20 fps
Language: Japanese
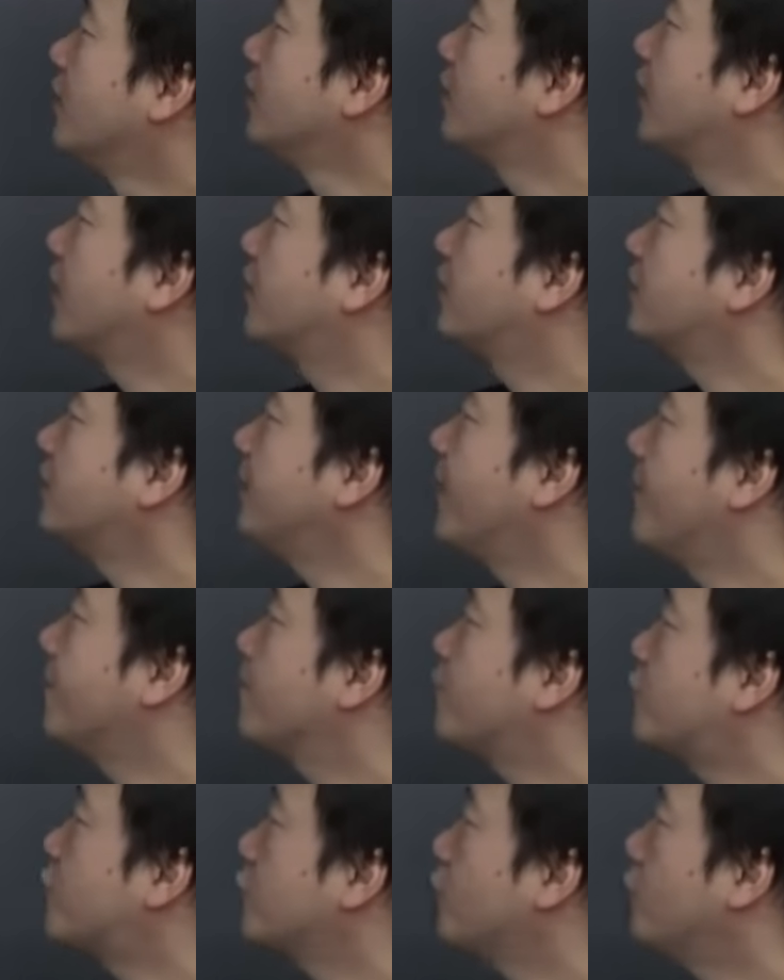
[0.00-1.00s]
100
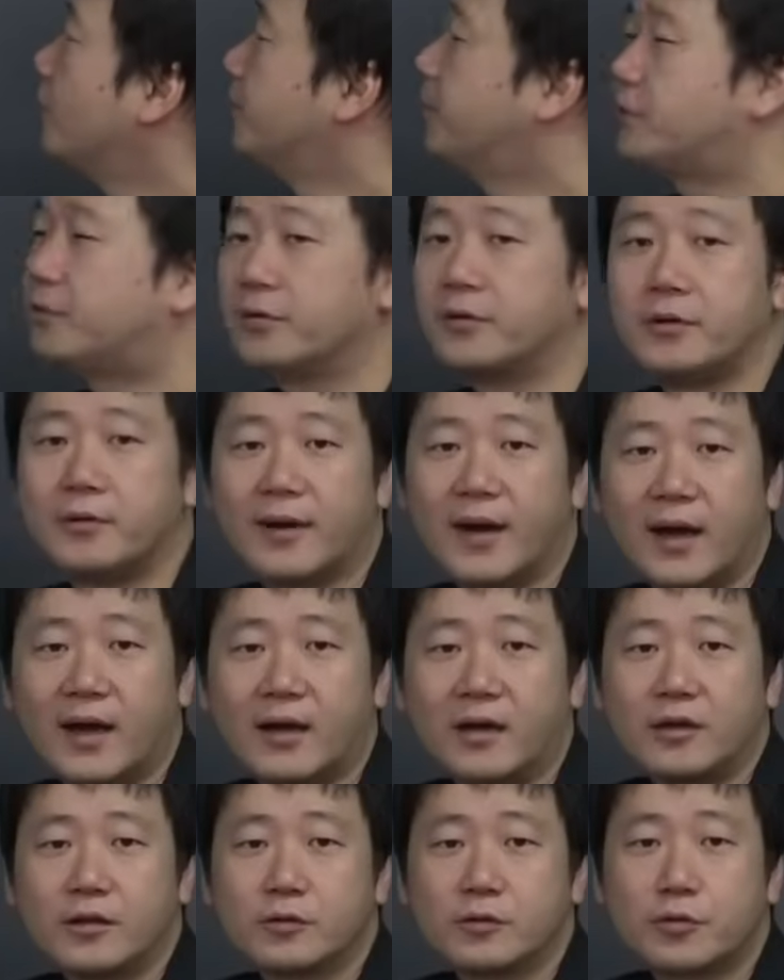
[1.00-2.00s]
万丁部というのは
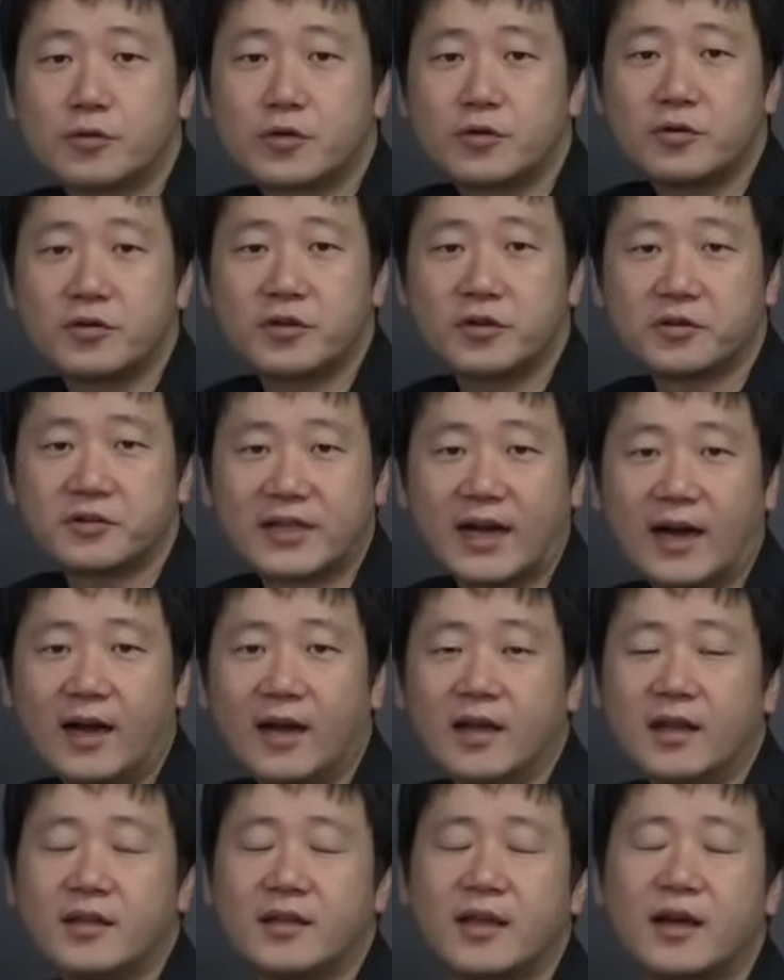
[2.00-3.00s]
土地の広さ、
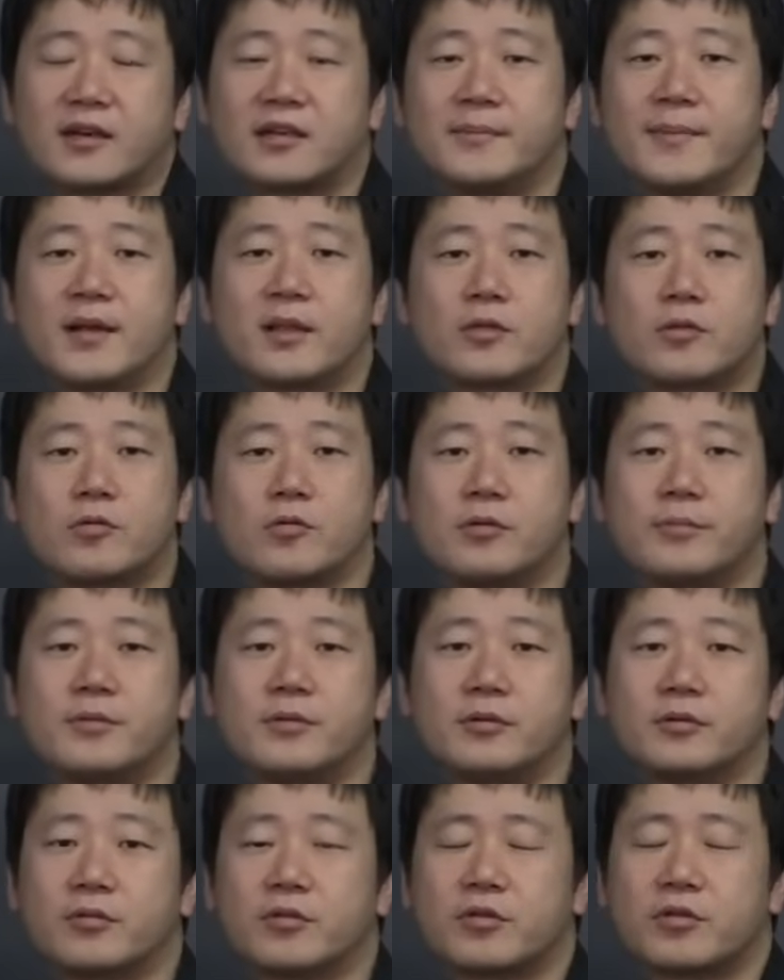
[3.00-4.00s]
100万丁部
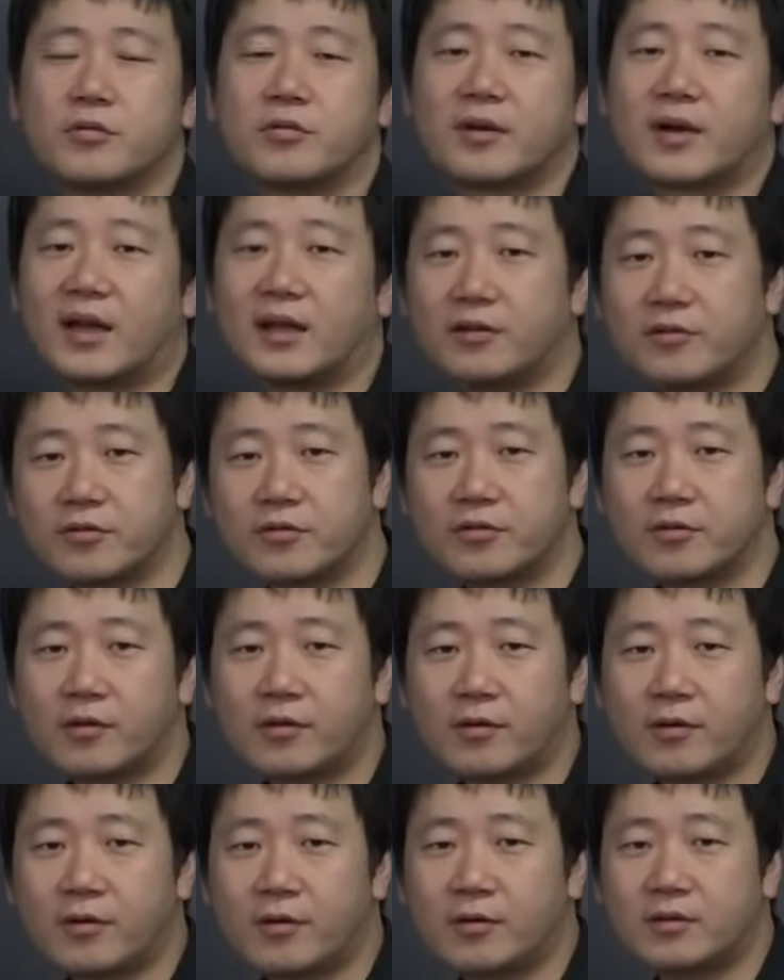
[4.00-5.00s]
の土地を開墾し
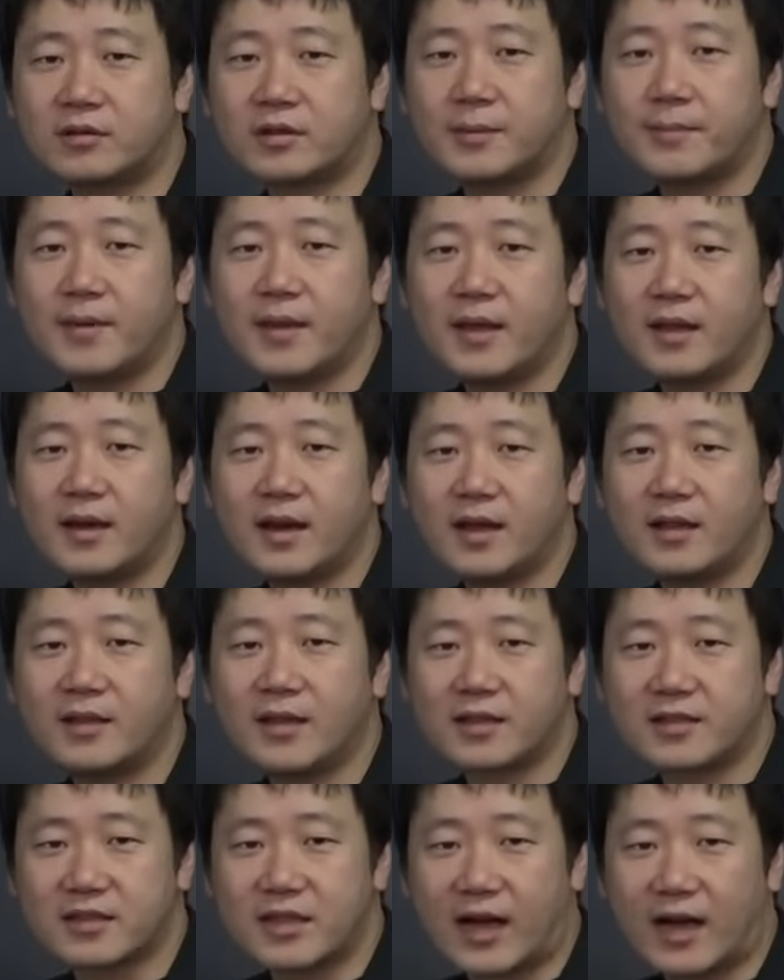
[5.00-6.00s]
ろって命令
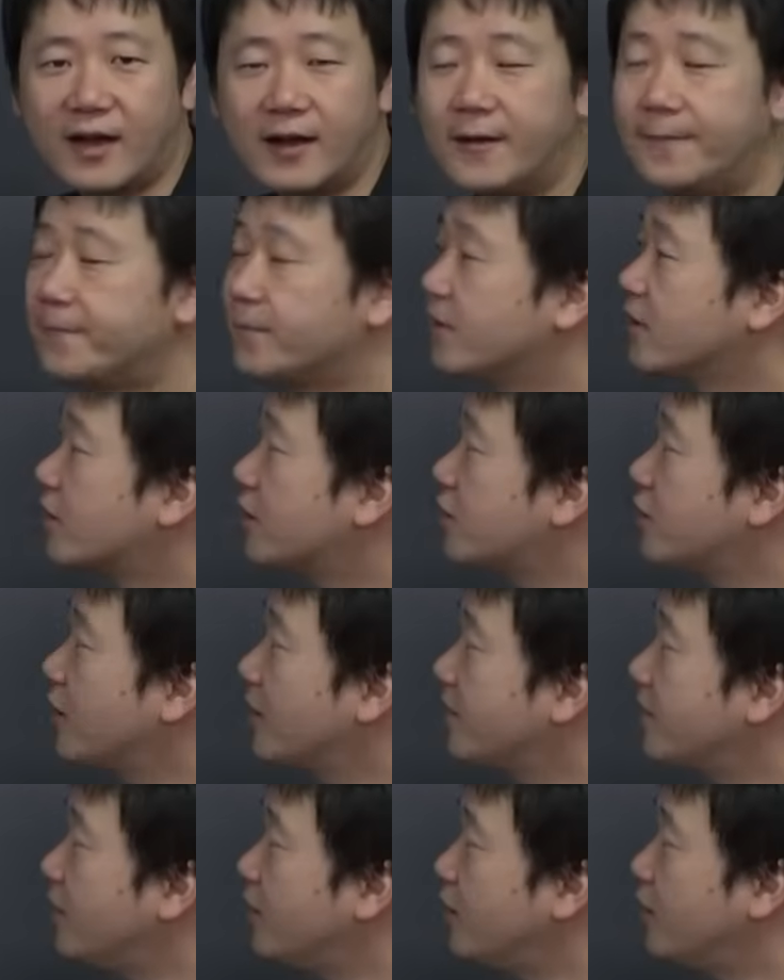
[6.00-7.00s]
出した。ち
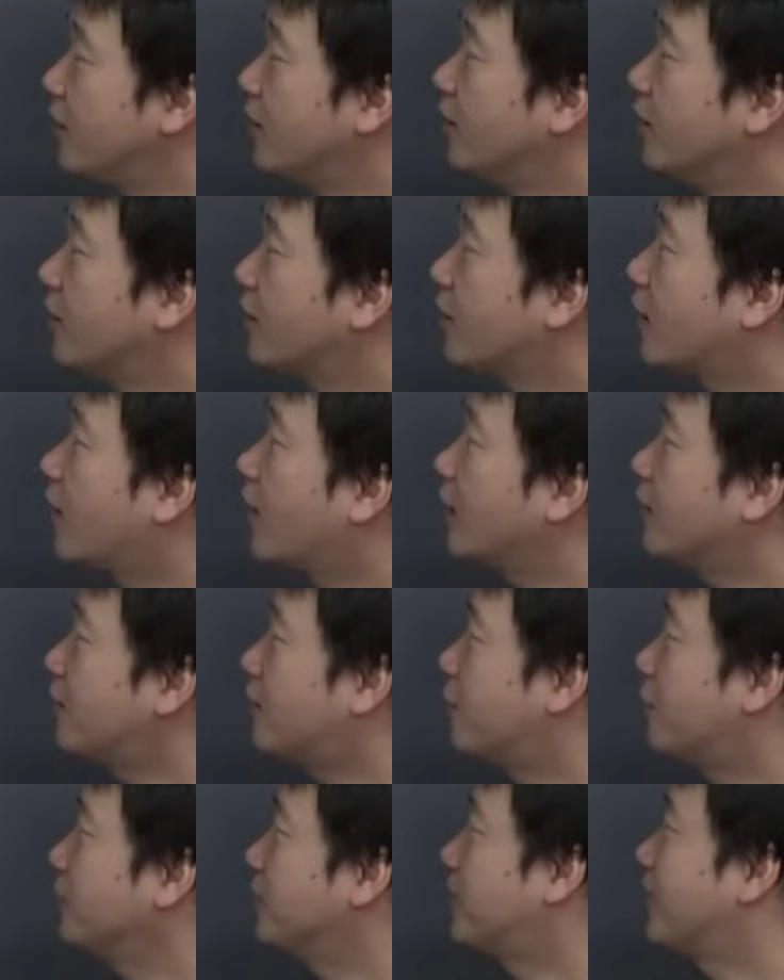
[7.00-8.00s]
なみに開
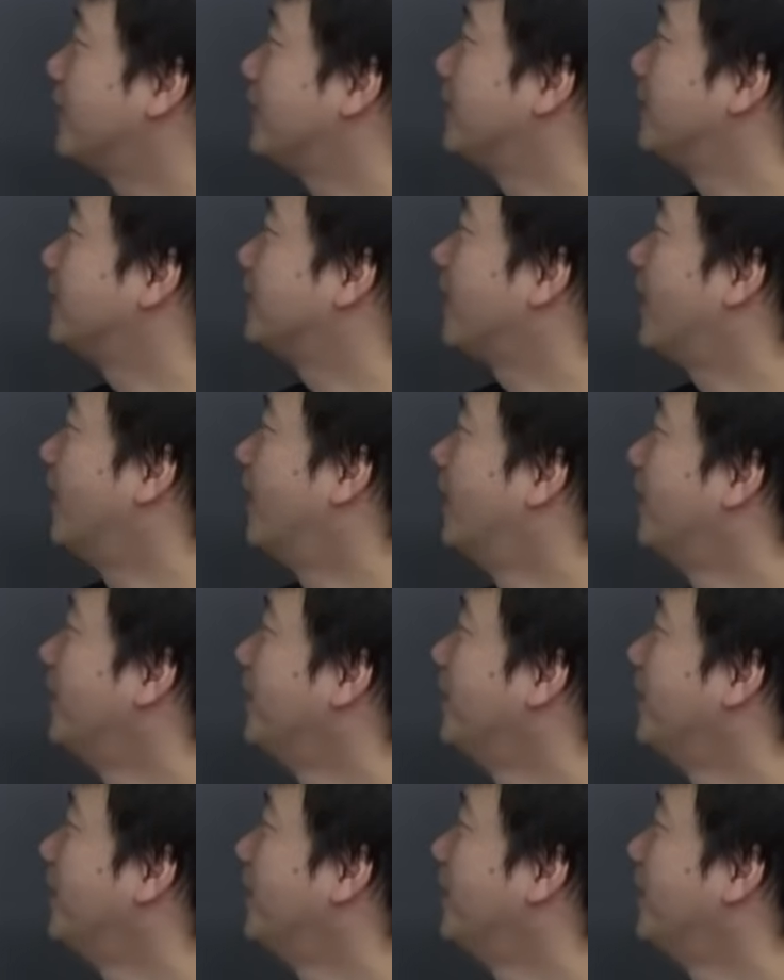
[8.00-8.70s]
墾って何ですか？